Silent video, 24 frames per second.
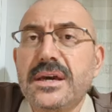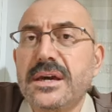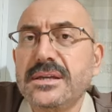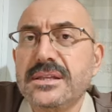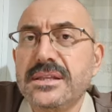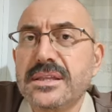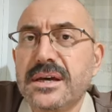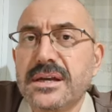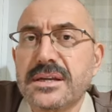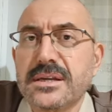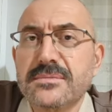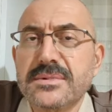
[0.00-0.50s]

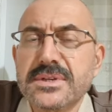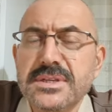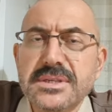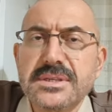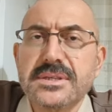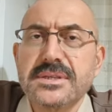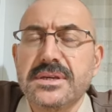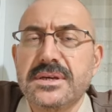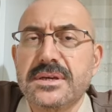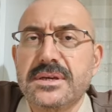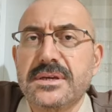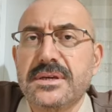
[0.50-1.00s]

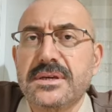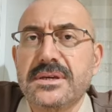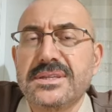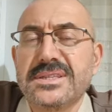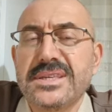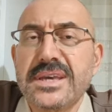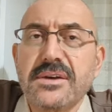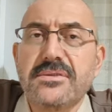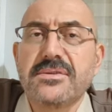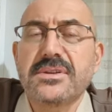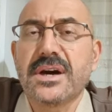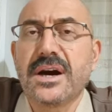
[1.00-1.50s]
yayınlarımız e,
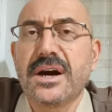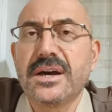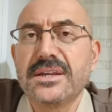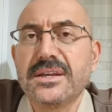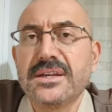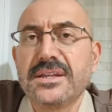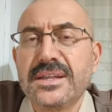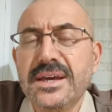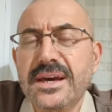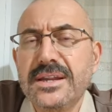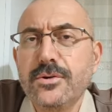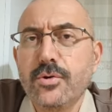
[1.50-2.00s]
SEK
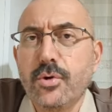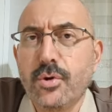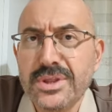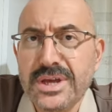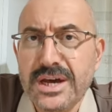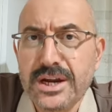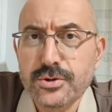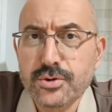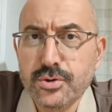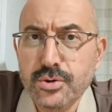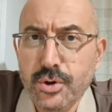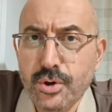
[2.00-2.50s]
tarihinden
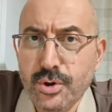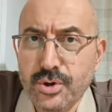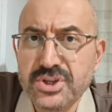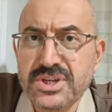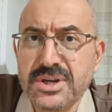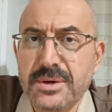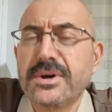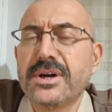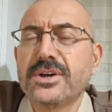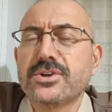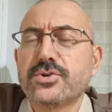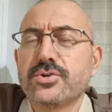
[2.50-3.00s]
onar gün
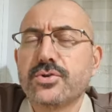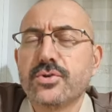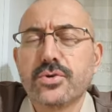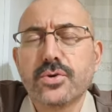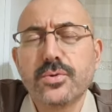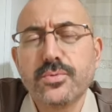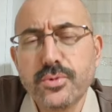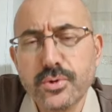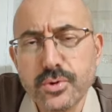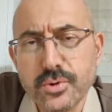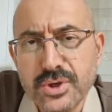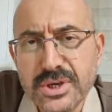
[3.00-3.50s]
önce
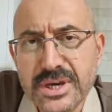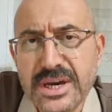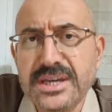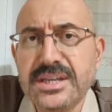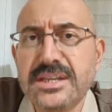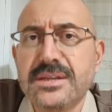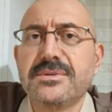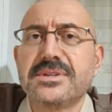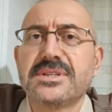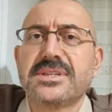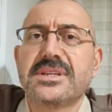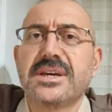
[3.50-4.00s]
başlıyordu. Bu
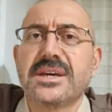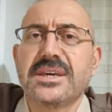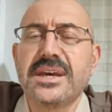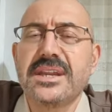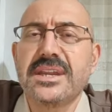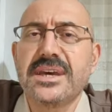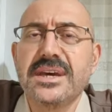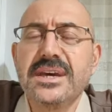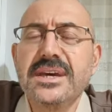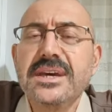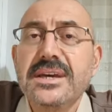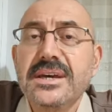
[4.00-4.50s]
yayınımız da
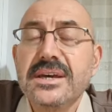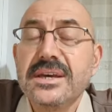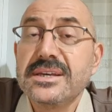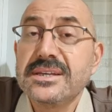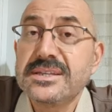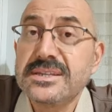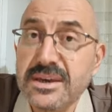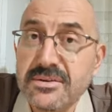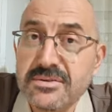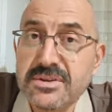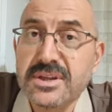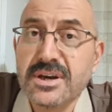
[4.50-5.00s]
gene
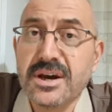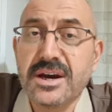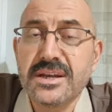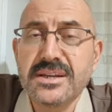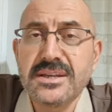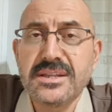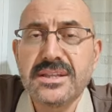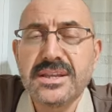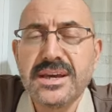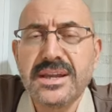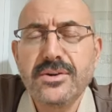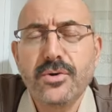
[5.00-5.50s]
SEK
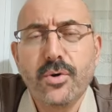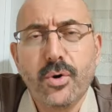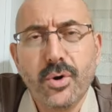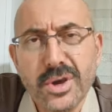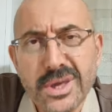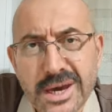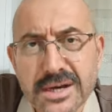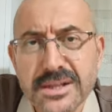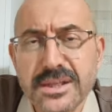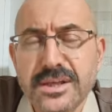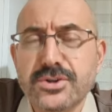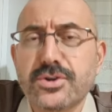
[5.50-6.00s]
tarihinden
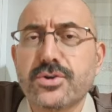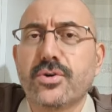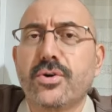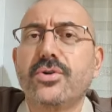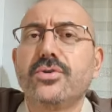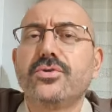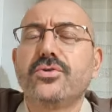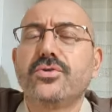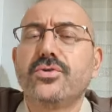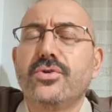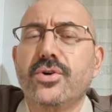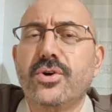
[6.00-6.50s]
yaklaşık
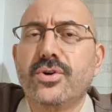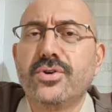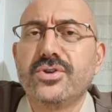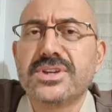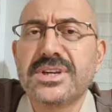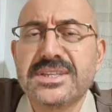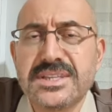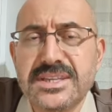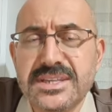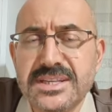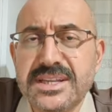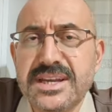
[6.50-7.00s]
10 gün
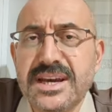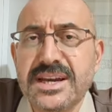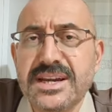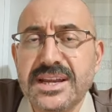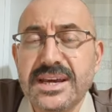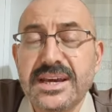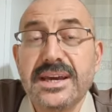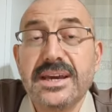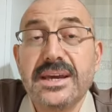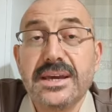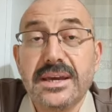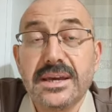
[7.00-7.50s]
önce
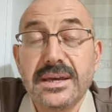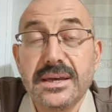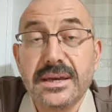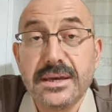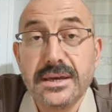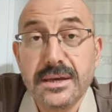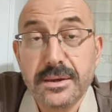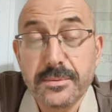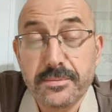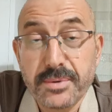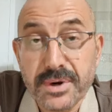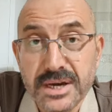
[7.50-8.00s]
sizlerle
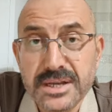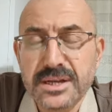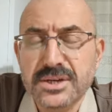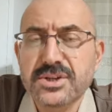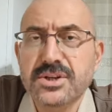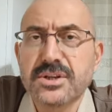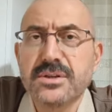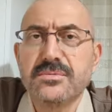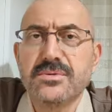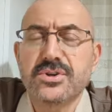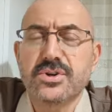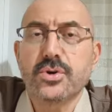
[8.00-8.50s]

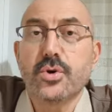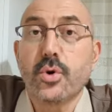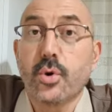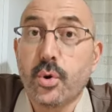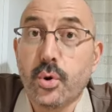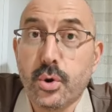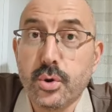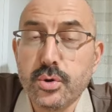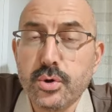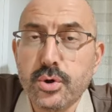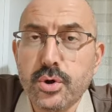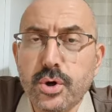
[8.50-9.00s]
paylaşılmış
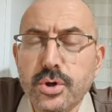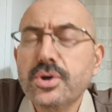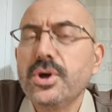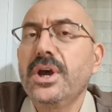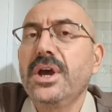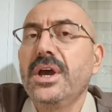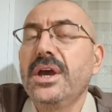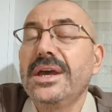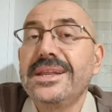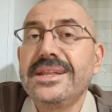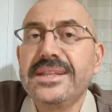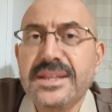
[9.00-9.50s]
oluyor.
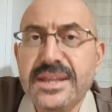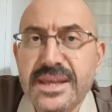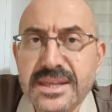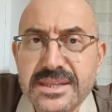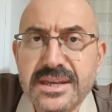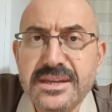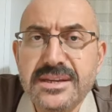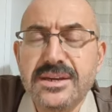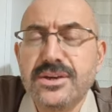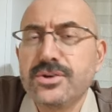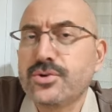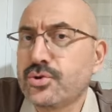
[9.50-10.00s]

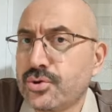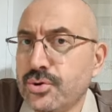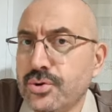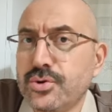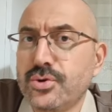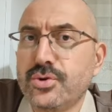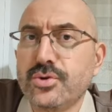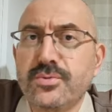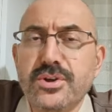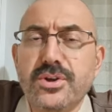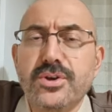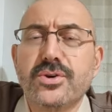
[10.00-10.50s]
Nedeni
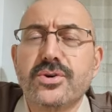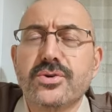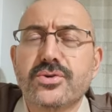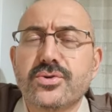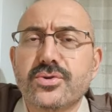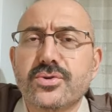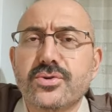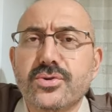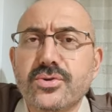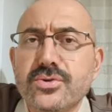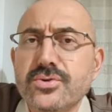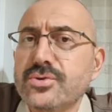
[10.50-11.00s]
şuydu
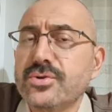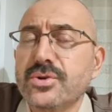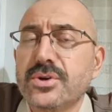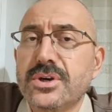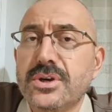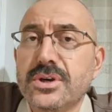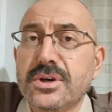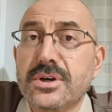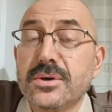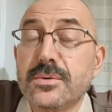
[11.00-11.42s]
biliyorsunuz.